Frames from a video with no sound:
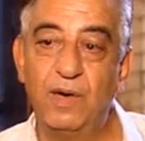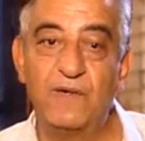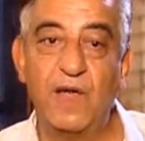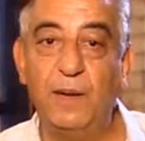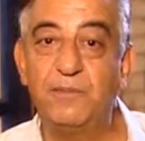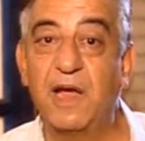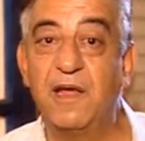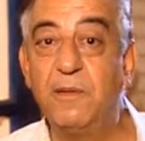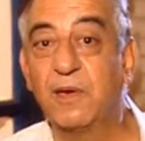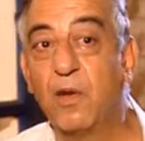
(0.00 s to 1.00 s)
صاحب
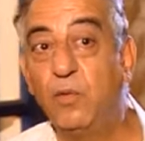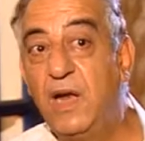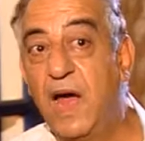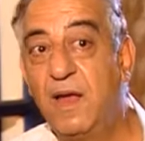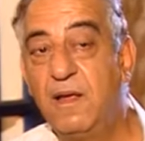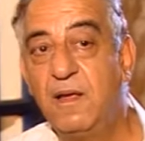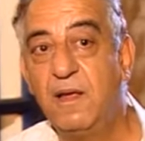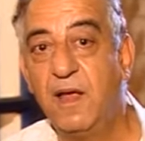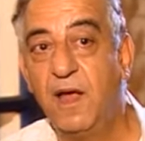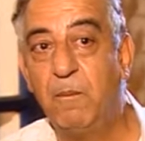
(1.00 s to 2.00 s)
تجربه طويله
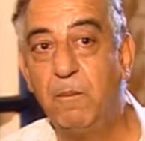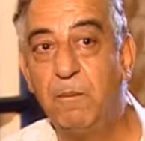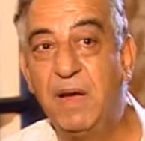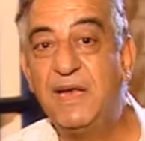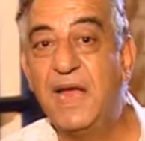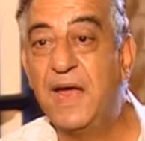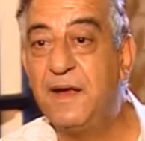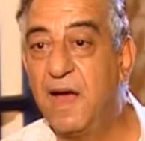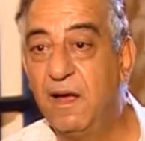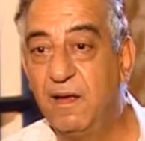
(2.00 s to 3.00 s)

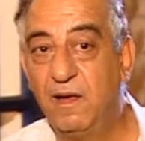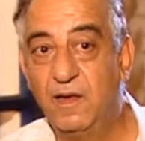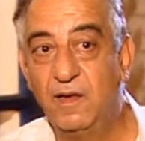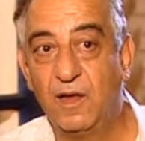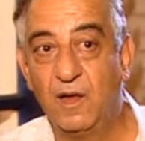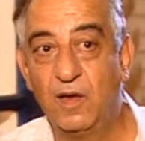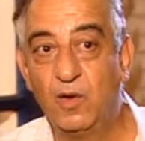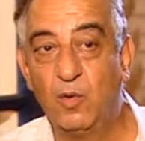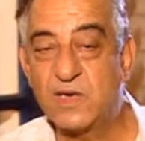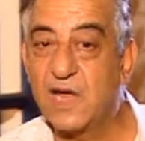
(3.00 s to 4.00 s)
مليانه
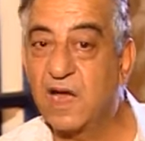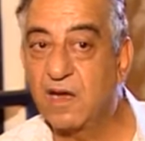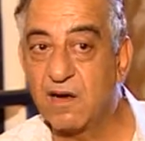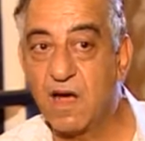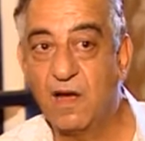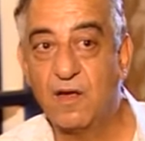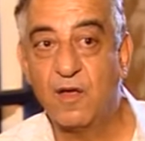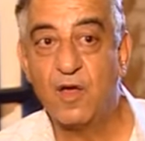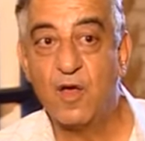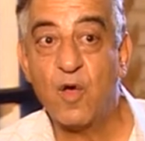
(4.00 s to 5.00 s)
وزاخره
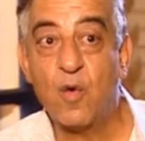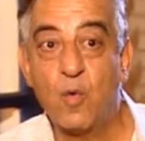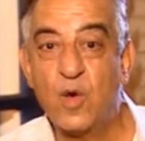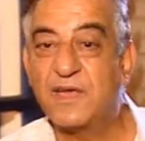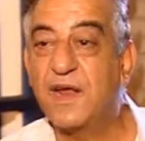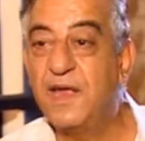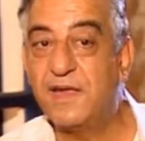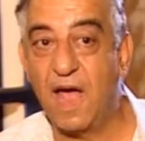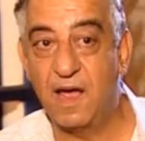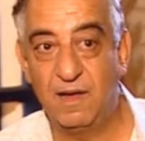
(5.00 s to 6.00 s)

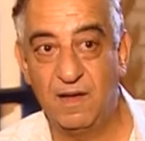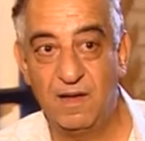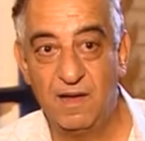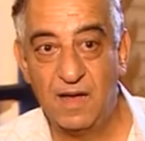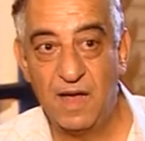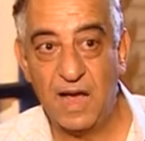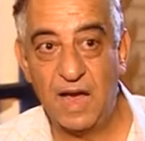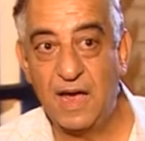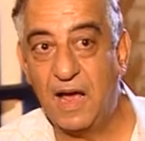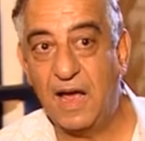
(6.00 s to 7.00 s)
وسريه
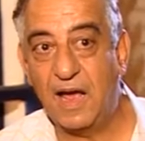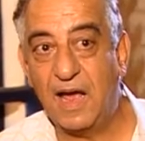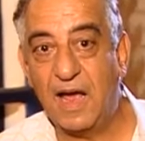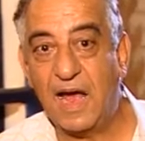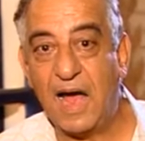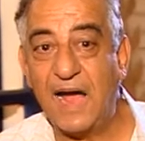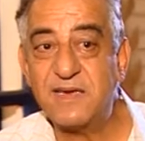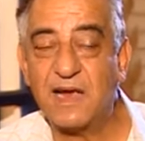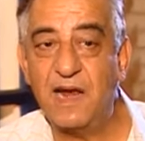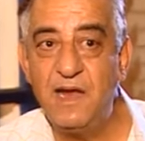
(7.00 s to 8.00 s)
انا آه
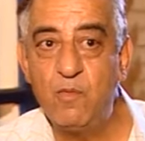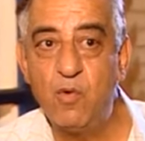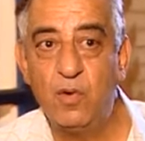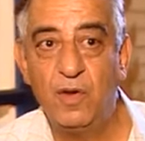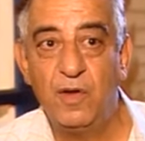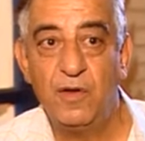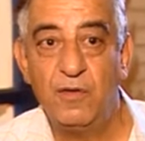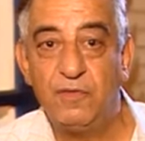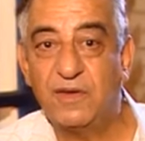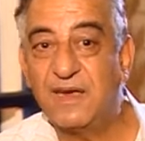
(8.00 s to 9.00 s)
عايز اكلمه
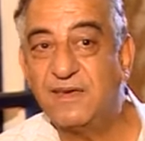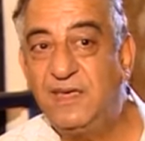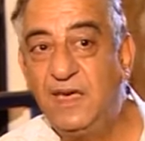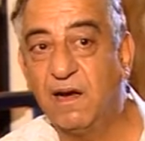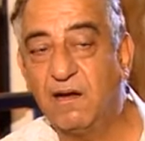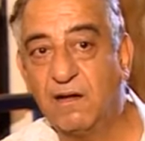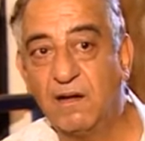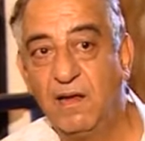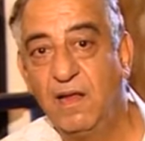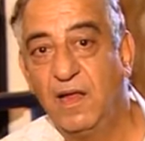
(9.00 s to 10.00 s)
في تاثير
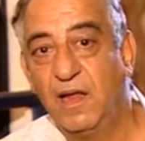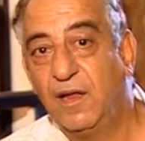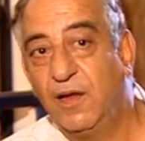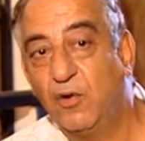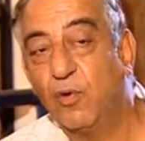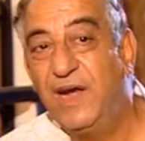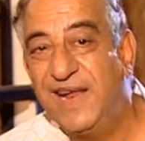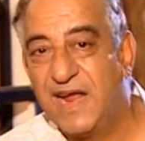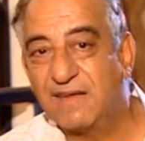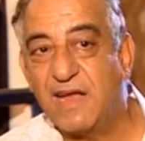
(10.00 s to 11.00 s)
يقول
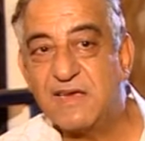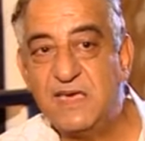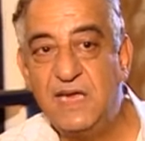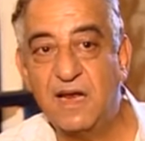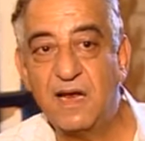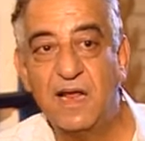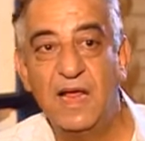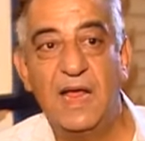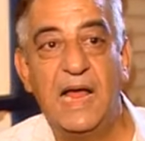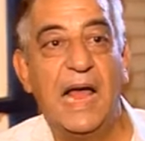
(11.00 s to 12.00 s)
لنا تأثير
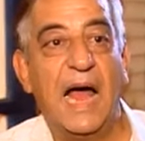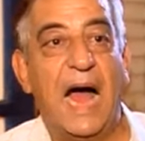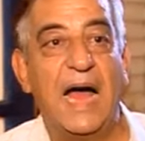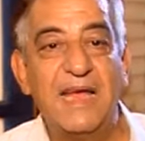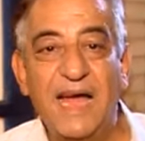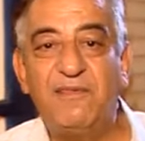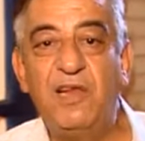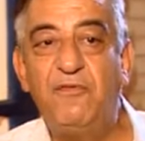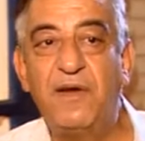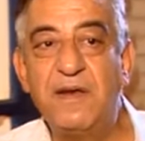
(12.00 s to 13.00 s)
حياة
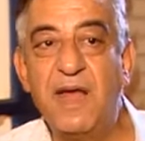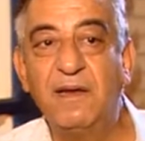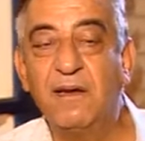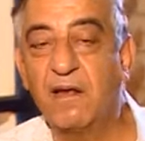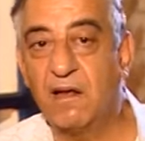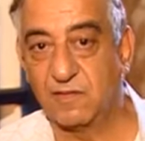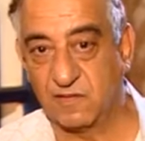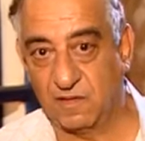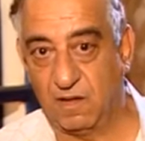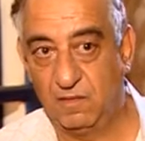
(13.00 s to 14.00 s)
الفنان
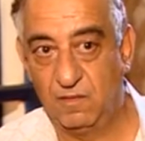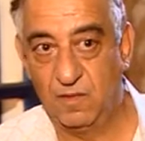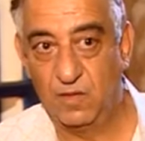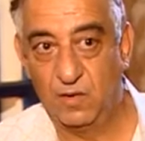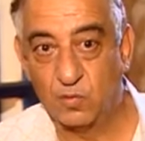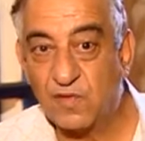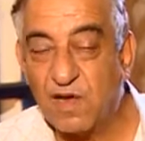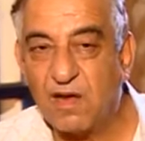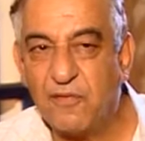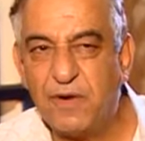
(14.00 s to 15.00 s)
الخاصة
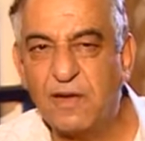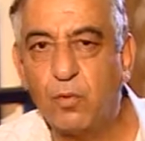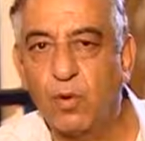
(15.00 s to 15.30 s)
وثقافاته